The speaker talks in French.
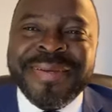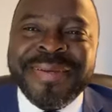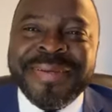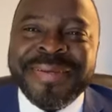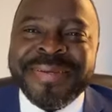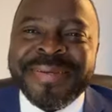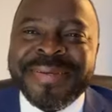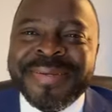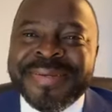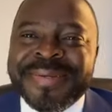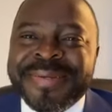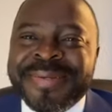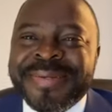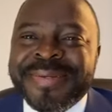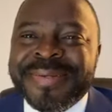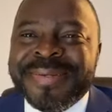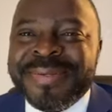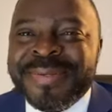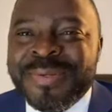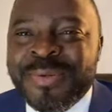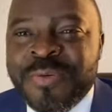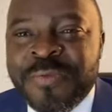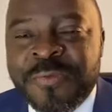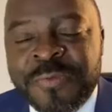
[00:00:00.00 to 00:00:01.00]
Ah,
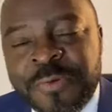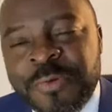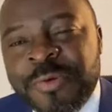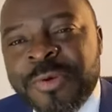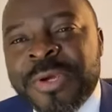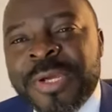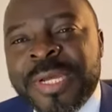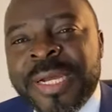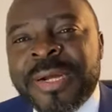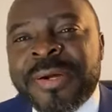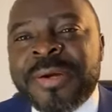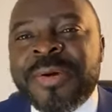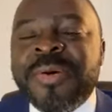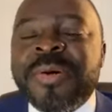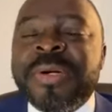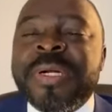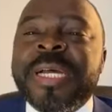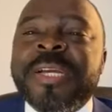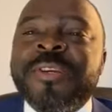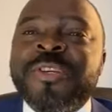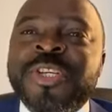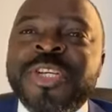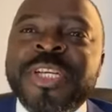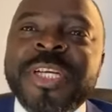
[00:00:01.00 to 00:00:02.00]
le vieux est
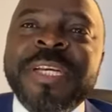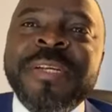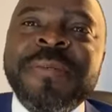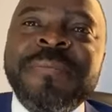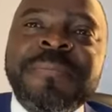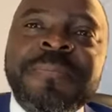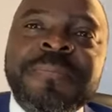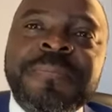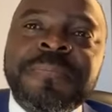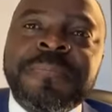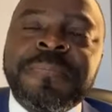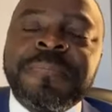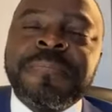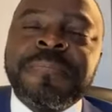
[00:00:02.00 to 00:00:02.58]
encore caché.